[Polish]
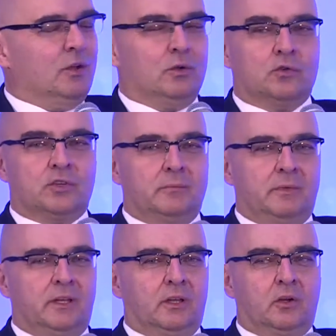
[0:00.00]

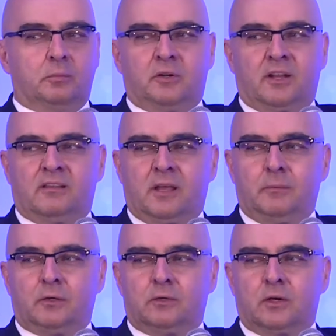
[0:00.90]
dużymi
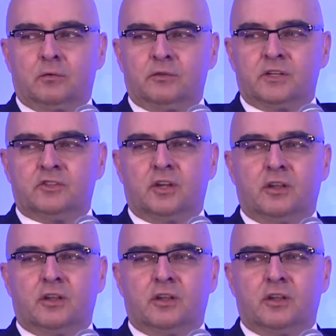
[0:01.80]
korporacjami, które również